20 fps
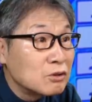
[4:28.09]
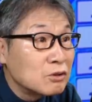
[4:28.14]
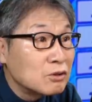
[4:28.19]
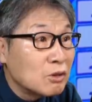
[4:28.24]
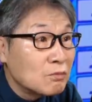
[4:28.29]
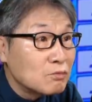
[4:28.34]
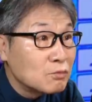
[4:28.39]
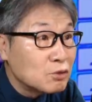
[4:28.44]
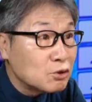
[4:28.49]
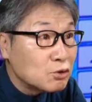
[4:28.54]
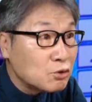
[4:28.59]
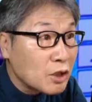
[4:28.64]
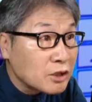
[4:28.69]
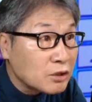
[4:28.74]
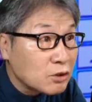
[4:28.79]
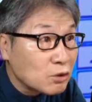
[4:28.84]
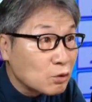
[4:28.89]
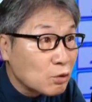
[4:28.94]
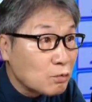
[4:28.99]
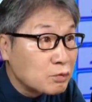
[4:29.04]

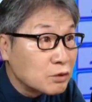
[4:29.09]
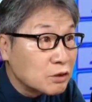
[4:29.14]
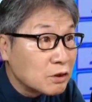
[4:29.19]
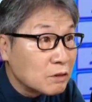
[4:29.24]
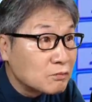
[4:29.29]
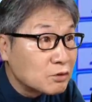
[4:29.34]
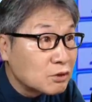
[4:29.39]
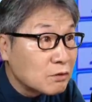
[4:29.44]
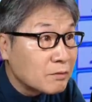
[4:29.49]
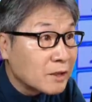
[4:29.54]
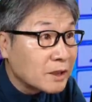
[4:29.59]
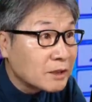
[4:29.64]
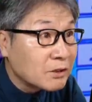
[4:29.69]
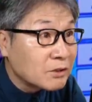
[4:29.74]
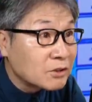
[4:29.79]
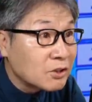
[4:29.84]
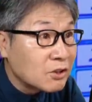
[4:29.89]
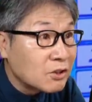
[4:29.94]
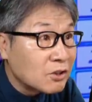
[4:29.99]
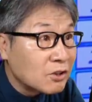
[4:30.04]
점수에서 높은 점수를
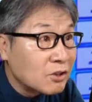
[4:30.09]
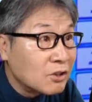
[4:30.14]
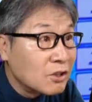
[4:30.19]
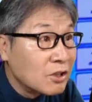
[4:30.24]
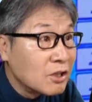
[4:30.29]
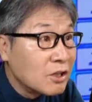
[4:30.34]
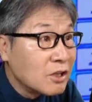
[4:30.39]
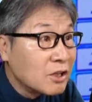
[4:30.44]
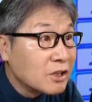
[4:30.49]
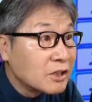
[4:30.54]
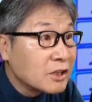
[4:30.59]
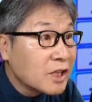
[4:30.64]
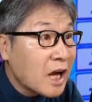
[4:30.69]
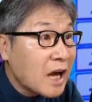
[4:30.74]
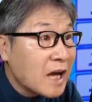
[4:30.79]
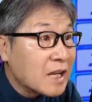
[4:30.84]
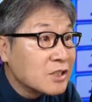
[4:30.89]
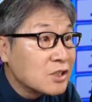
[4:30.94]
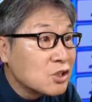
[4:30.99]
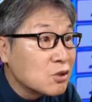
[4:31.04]
받아서 이렇게
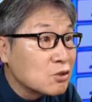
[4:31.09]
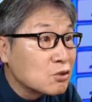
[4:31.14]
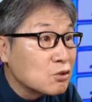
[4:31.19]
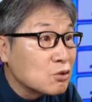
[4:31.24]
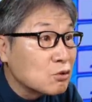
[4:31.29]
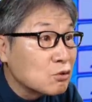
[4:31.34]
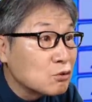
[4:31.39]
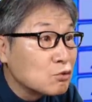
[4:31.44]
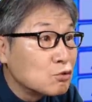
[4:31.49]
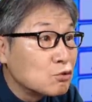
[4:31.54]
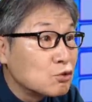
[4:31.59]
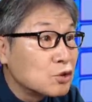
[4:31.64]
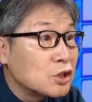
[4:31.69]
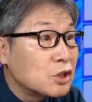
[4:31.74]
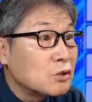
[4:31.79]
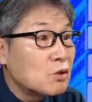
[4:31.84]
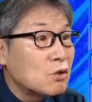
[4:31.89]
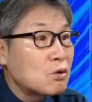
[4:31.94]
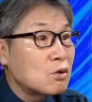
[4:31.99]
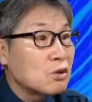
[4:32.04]
안정적으로
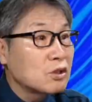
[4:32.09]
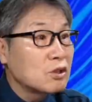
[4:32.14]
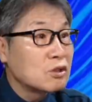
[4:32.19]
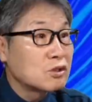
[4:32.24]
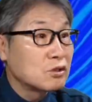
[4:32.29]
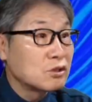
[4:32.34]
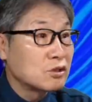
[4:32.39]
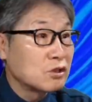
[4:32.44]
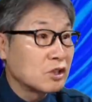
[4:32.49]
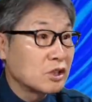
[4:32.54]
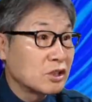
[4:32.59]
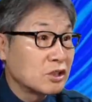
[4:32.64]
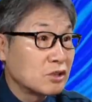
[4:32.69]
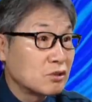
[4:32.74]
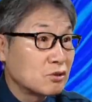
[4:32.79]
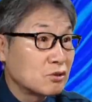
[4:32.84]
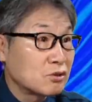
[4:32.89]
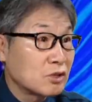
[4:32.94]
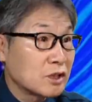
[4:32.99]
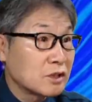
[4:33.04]
6위로 결승전에
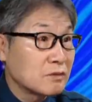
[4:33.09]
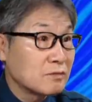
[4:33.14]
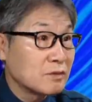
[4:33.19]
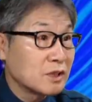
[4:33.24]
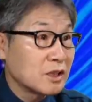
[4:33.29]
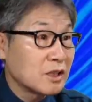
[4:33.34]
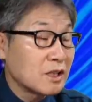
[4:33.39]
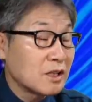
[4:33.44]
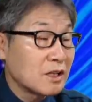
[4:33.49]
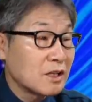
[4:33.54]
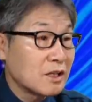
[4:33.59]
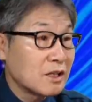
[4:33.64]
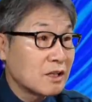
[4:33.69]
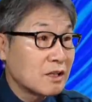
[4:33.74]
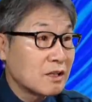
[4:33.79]
진출했습니다.